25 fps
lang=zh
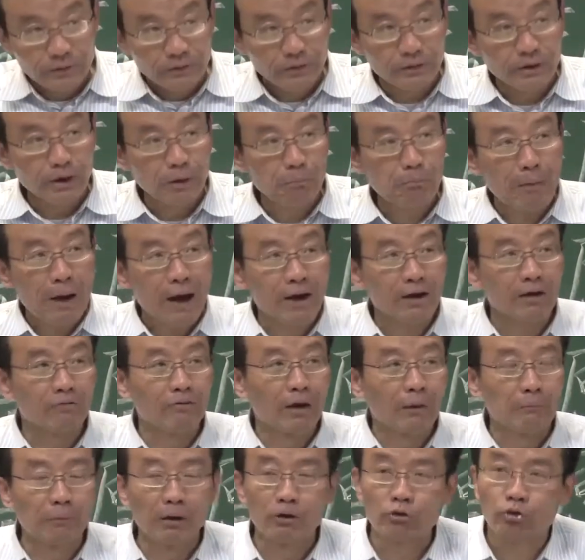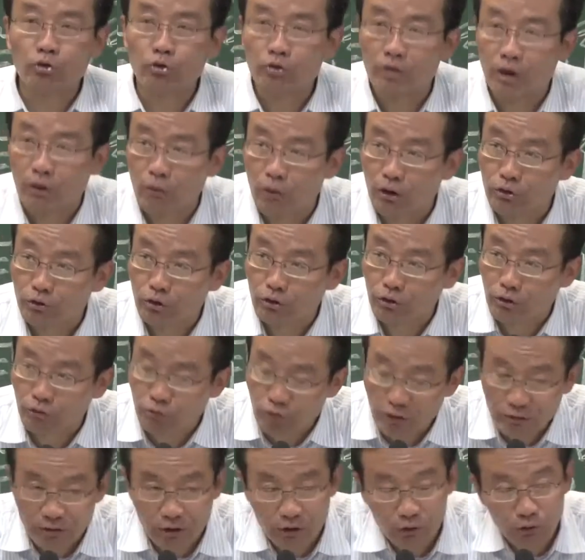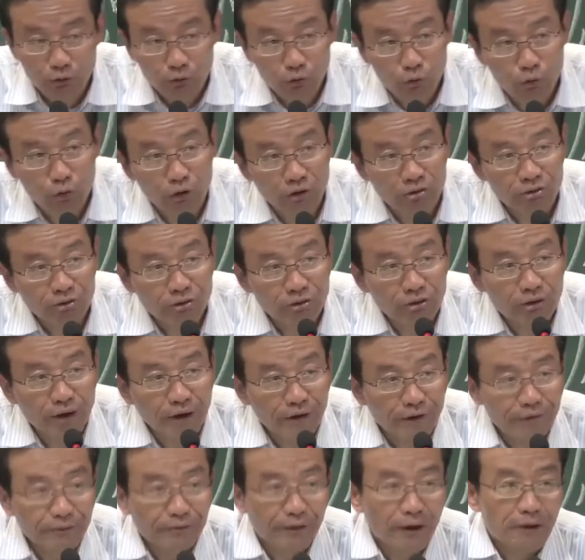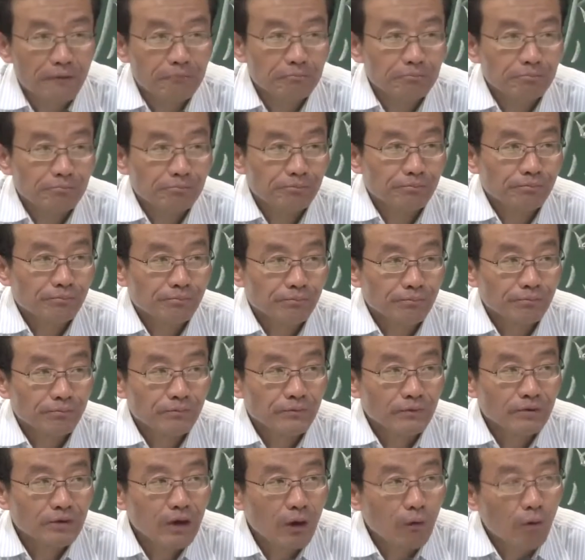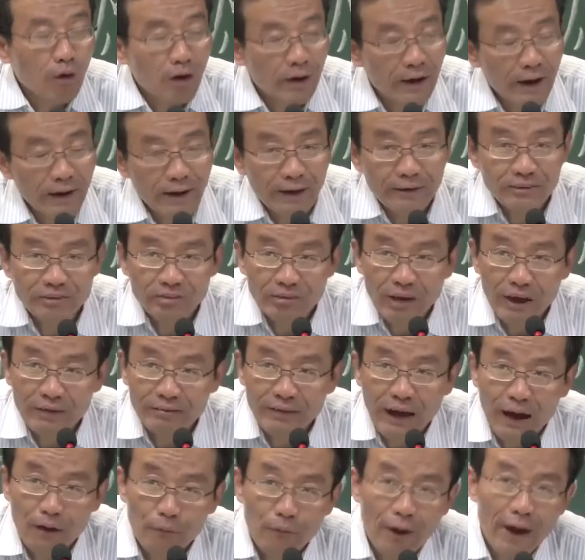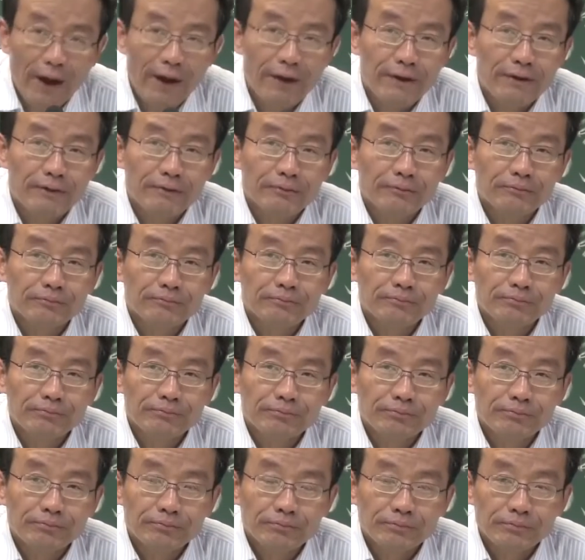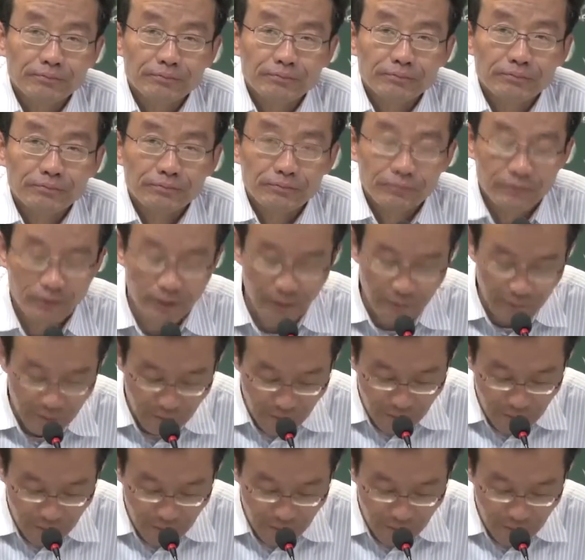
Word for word: 这个八个文明区呢，我觉得分得过细了一点。 在我看来，三大块，对。